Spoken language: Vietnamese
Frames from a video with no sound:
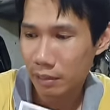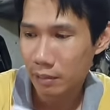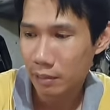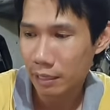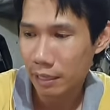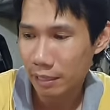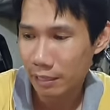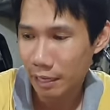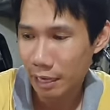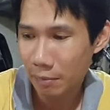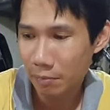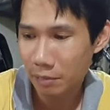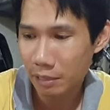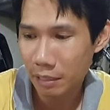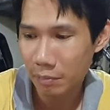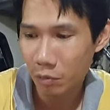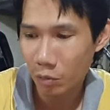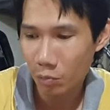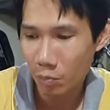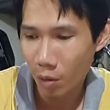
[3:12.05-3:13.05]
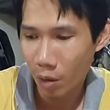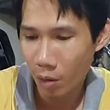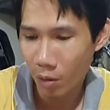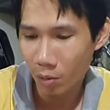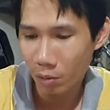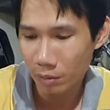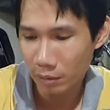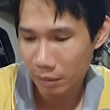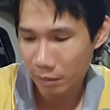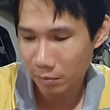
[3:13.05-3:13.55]
thì để ráp nó thành một
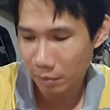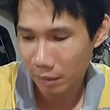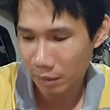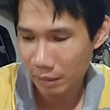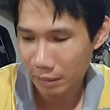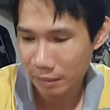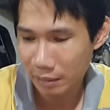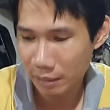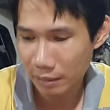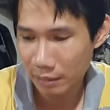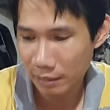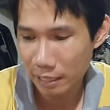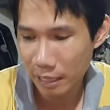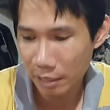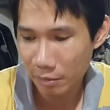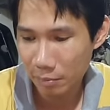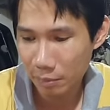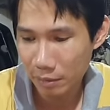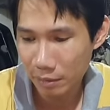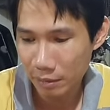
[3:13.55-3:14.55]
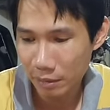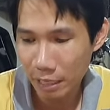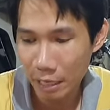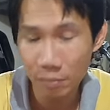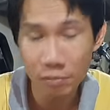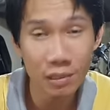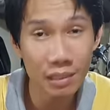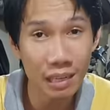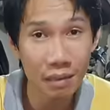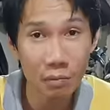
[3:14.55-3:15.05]
bộ thì mình đã tiện tay mình
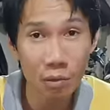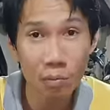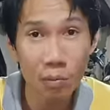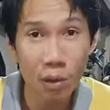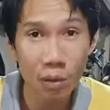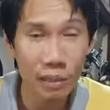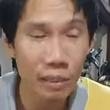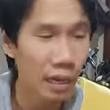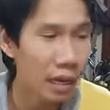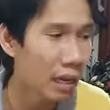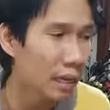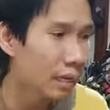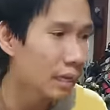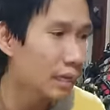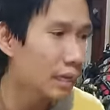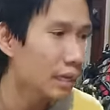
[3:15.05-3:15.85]
ráp cho nó thành một bộ đây thôi